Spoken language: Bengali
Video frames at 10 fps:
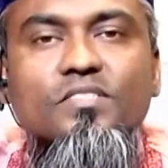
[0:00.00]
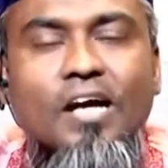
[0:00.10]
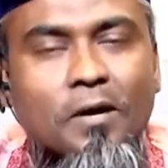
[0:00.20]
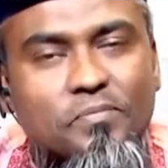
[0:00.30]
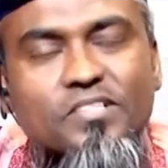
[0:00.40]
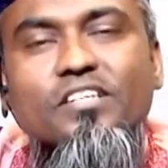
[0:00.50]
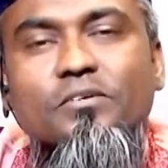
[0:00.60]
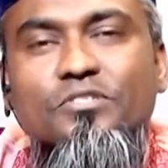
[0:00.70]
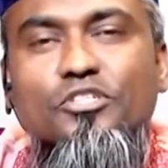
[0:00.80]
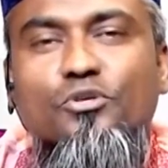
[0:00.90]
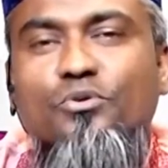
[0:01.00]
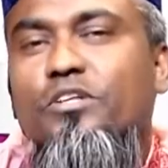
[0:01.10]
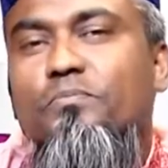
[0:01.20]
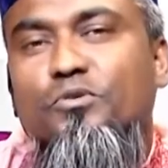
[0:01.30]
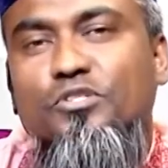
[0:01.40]
আপনাদের আমাদের সকলের
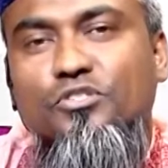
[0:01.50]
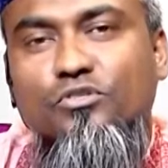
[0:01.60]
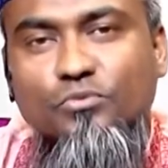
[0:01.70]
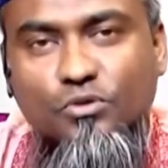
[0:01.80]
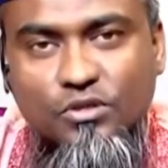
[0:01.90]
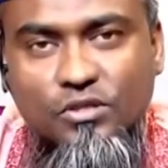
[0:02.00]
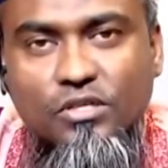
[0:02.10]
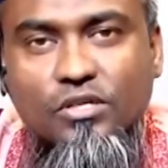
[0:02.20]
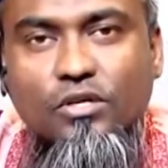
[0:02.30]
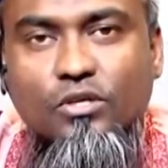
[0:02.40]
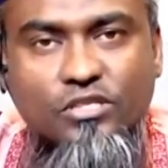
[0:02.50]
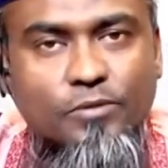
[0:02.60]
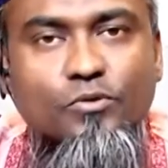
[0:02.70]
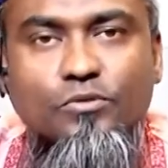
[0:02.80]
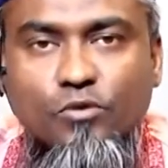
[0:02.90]
পরিচিত মুখ
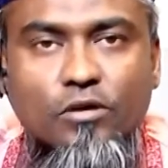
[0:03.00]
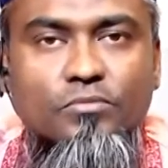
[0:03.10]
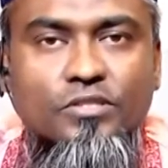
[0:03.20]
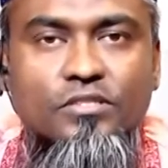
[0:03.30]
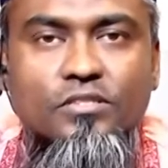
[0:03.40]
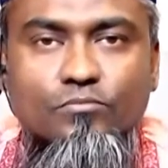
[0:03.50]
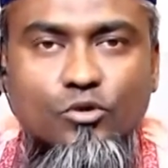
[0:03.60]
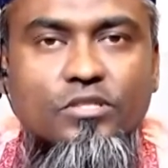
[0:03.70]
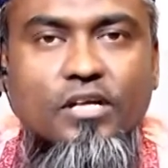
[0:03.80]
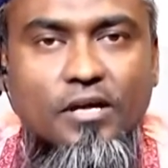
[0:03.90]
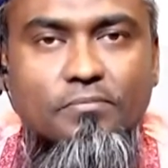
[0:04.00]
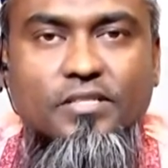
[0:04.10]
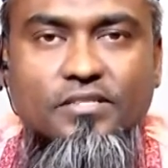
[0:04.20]
অধ্যাপক মোহাম্মদ মুক্তার আহমেদ